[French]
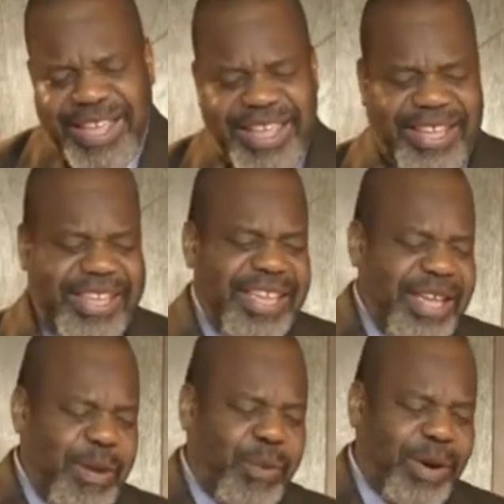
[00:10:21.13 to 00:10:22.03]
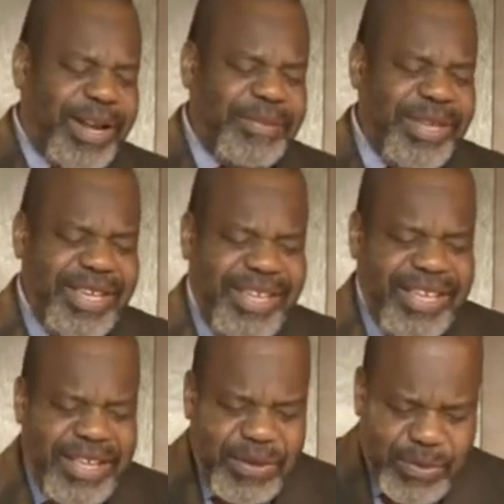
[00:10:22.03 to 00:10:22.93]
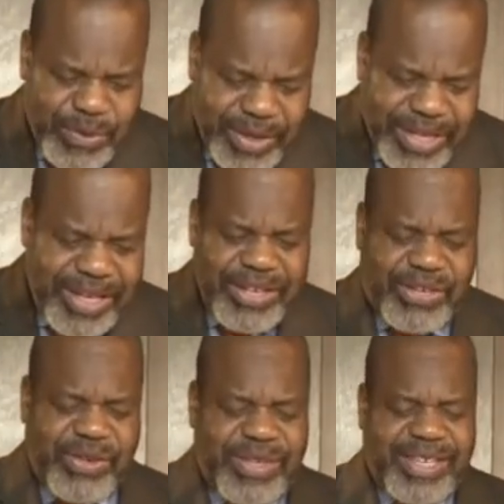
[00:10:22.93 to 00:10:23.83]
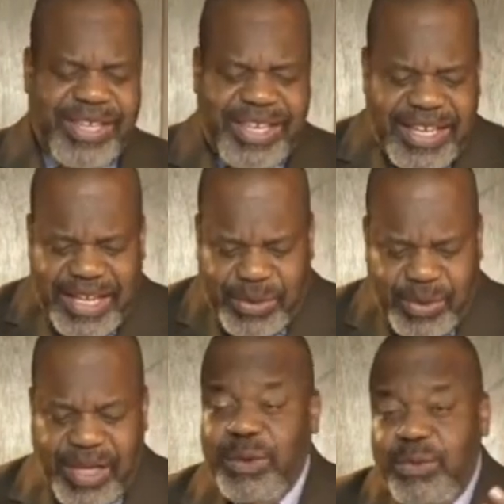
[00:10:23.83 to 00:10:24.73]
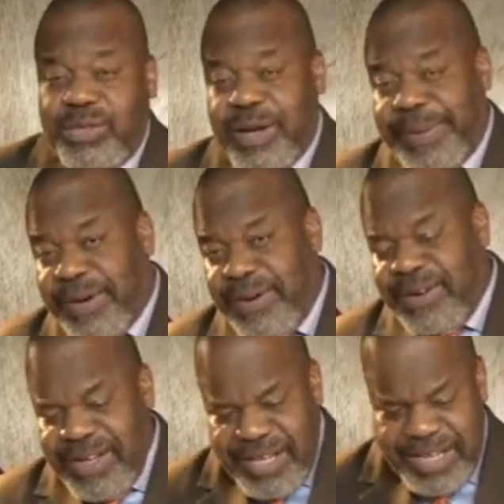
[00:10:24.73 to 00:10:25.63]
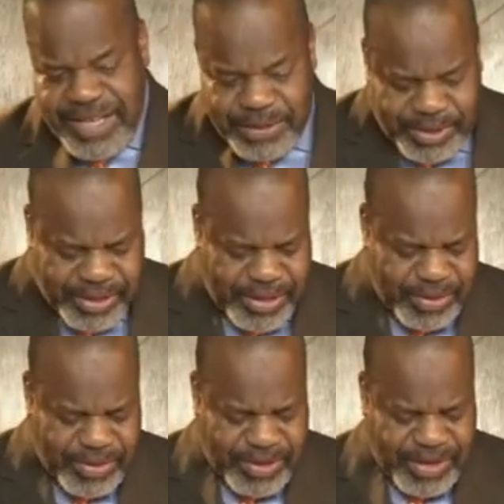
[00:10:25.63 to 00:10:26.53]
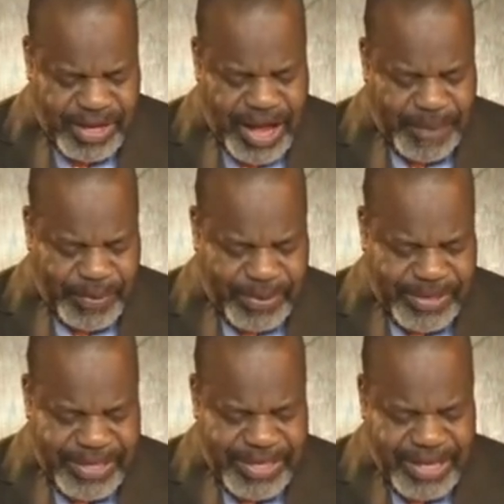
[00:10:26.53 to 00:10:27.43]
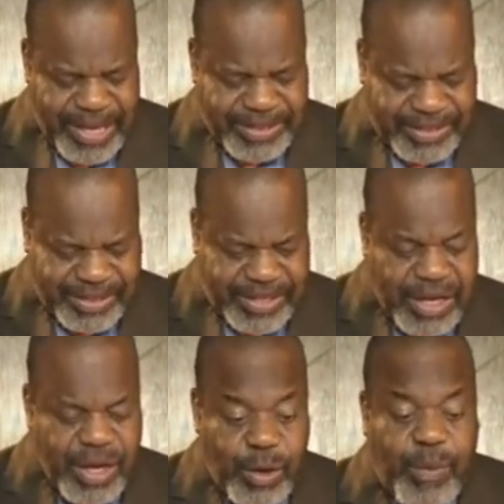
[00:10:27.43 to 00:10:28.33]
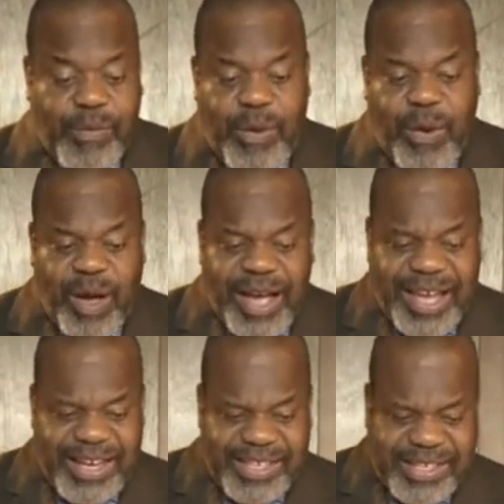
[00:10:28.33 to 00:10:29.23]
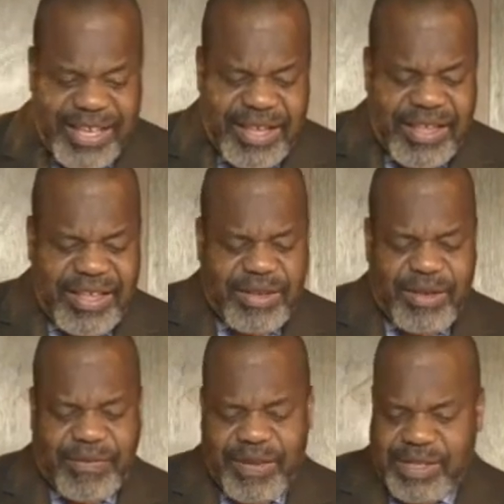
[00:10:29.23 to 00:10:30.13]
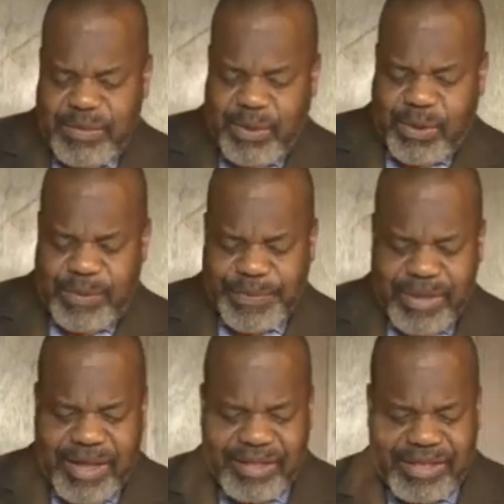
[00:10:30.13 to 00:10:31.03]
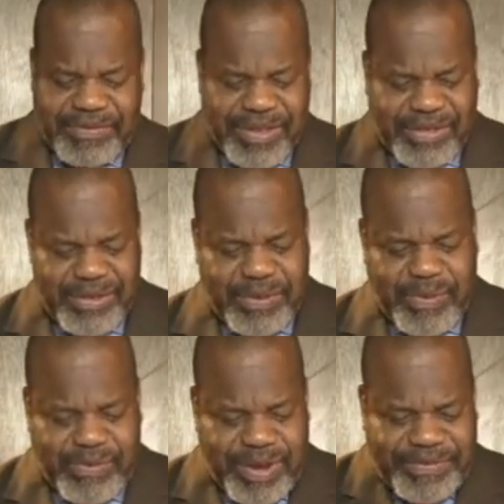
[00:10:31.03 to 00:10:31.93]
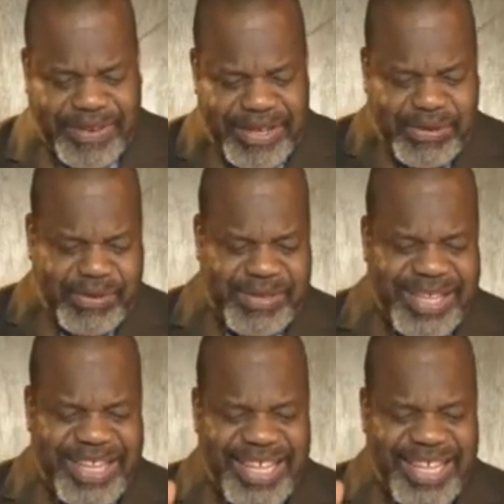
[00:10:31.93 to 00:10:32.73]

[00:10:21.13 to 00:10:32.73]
est, proclamé, où il est chanté, il est adoré, où sa parole et aussi donc apporter ainsi. Nous pouvons réaliser que effectivement que dans sa façon de pouvoir faire les choses,